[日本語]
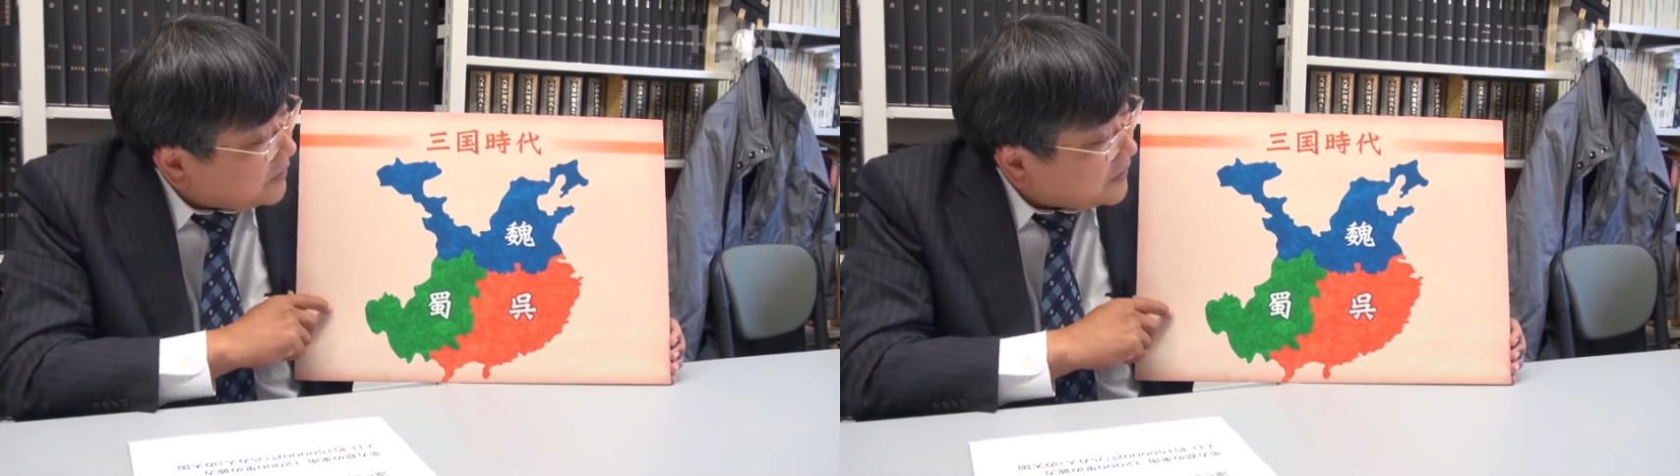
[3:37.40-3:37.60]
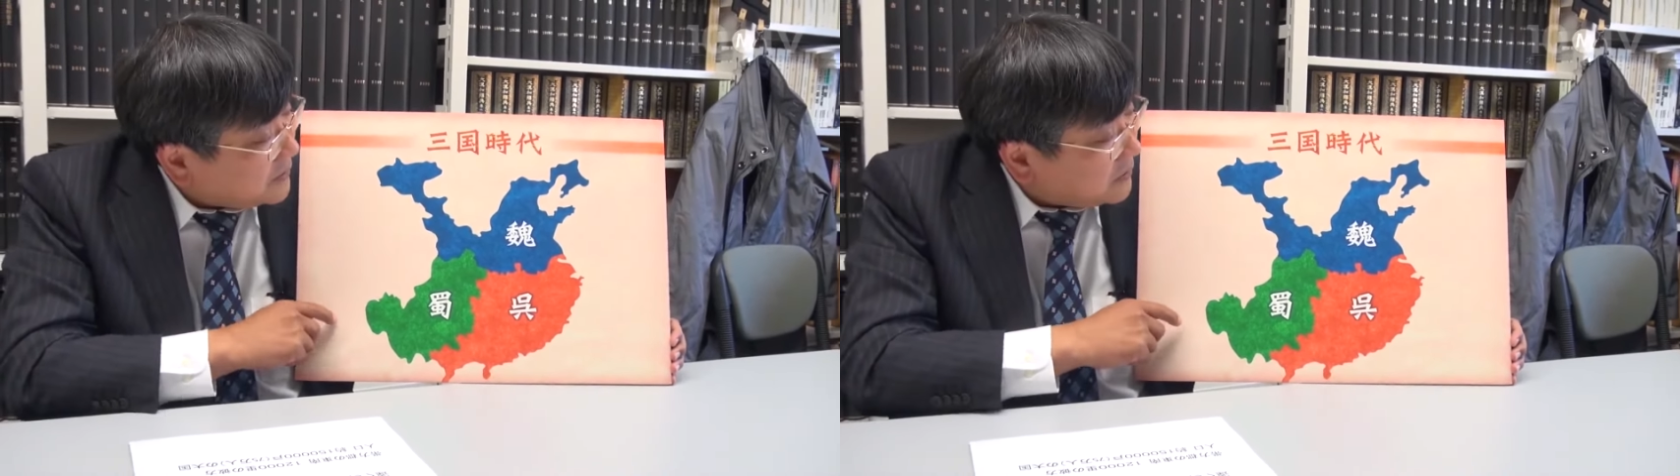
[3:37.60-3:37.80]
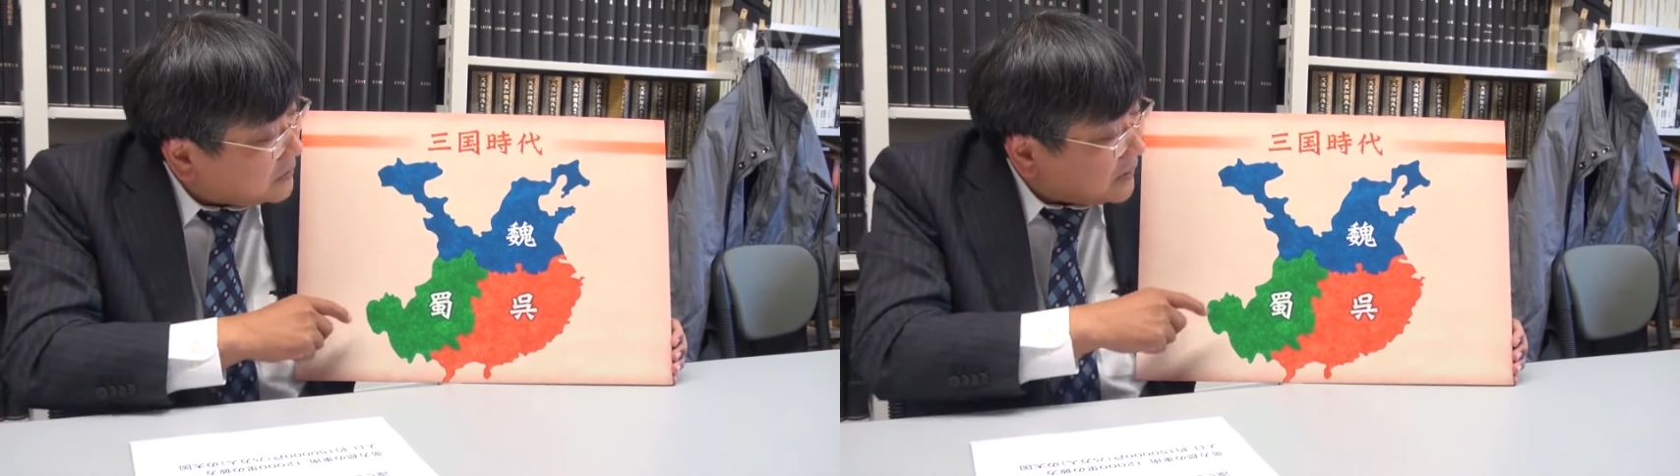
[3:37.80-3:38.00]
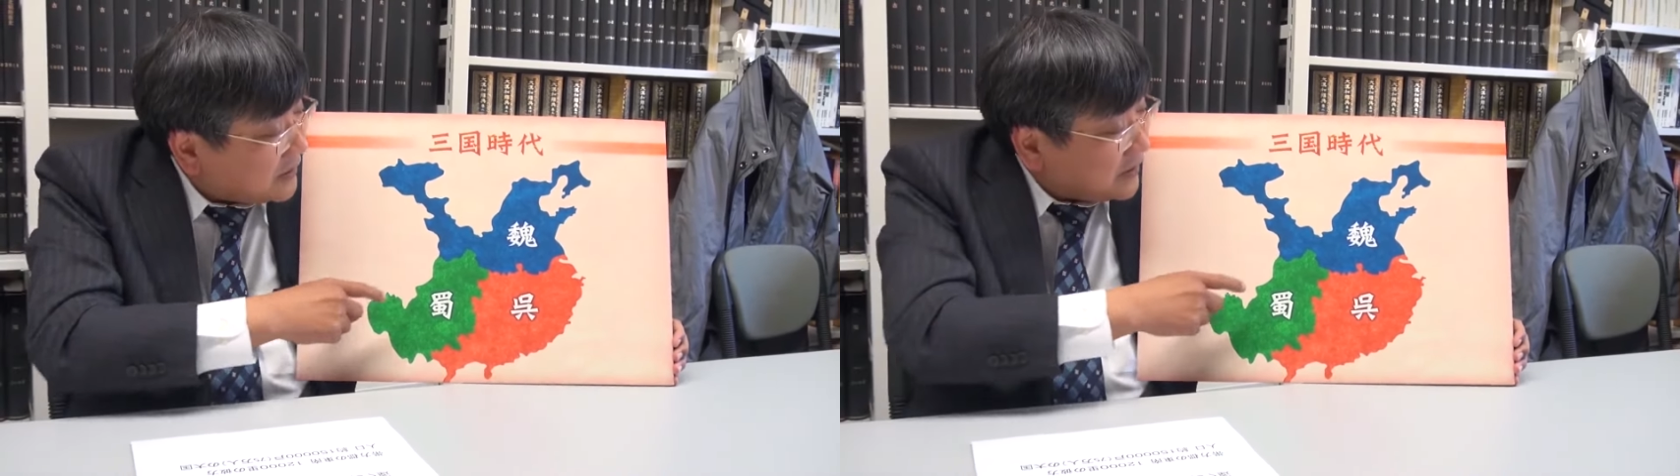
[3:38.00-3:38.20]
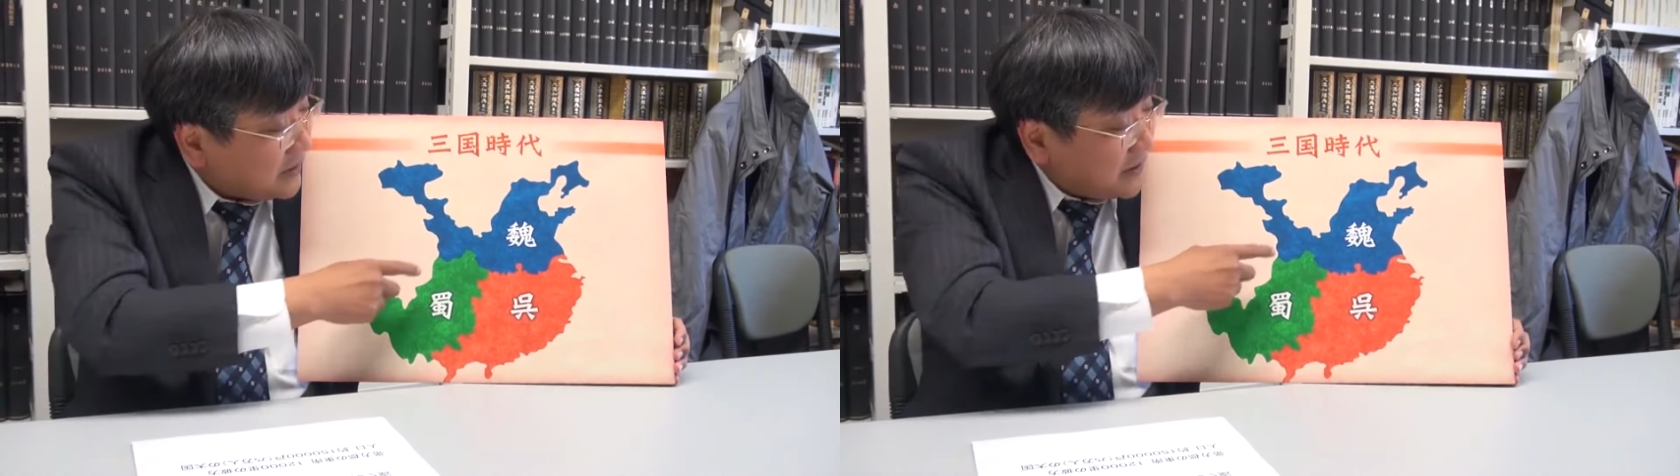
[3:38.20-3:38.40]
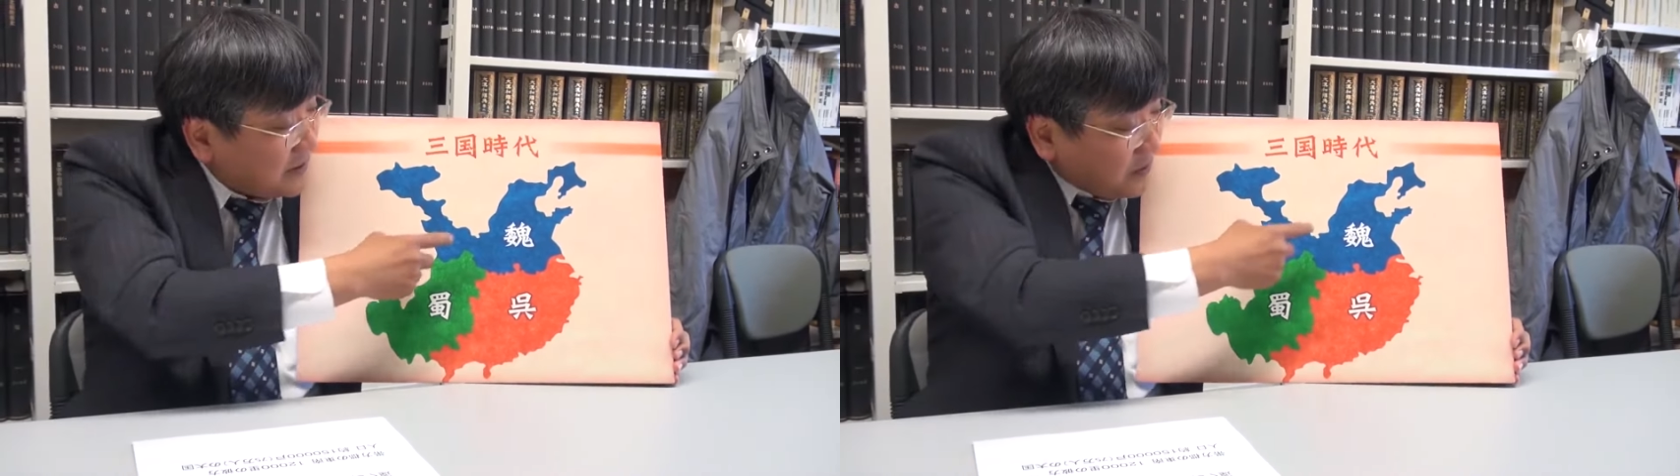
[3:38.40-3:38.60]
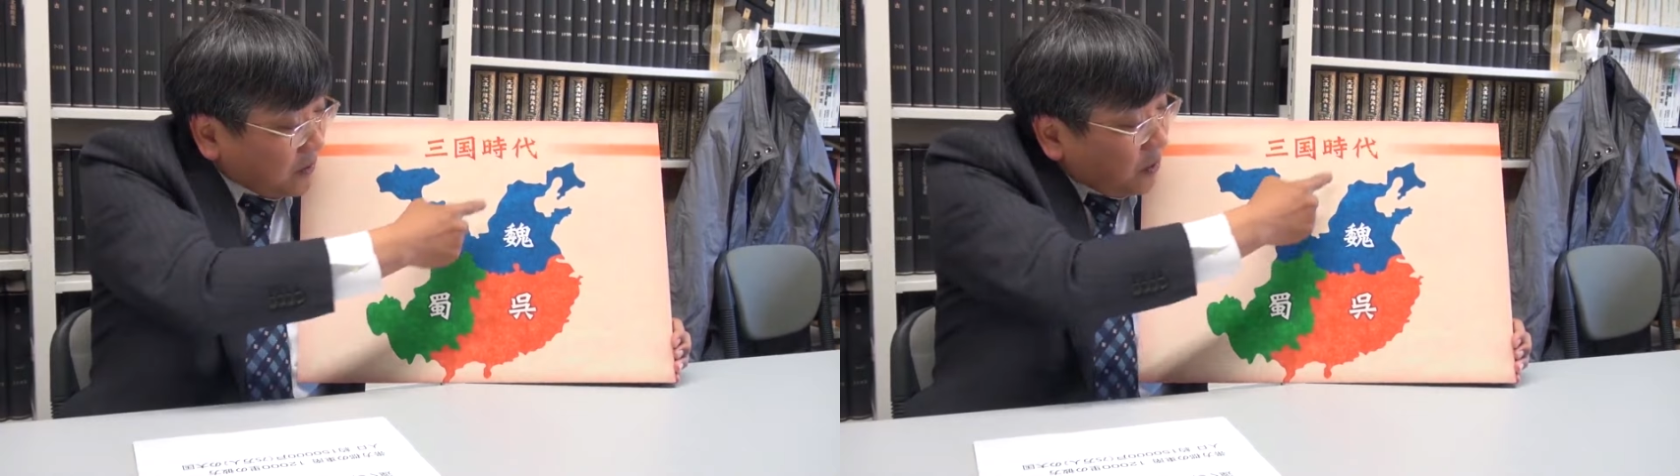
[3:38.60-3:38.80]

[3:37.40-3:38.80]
馬台国って大体、あの、